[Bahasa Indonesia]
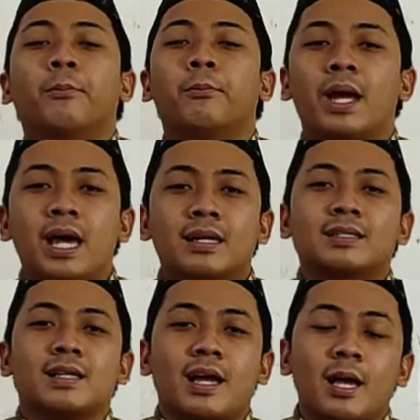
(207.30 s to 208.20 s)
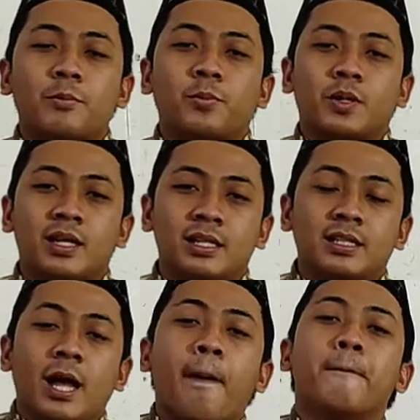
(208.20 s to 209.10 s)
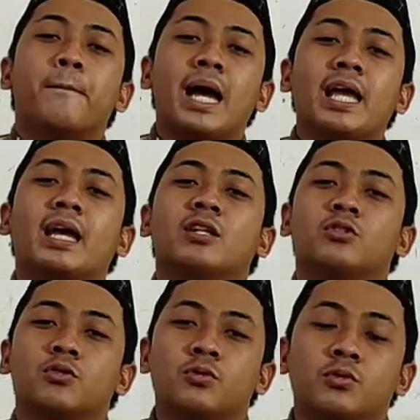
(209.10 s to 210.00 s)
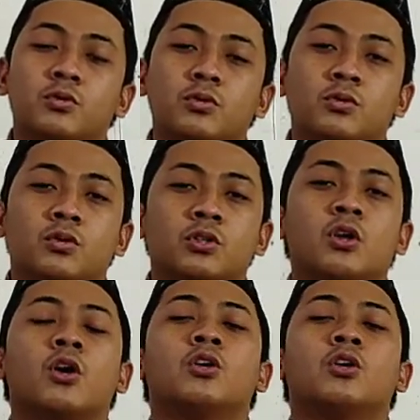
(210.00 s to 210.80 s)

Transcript: March, April, May and June,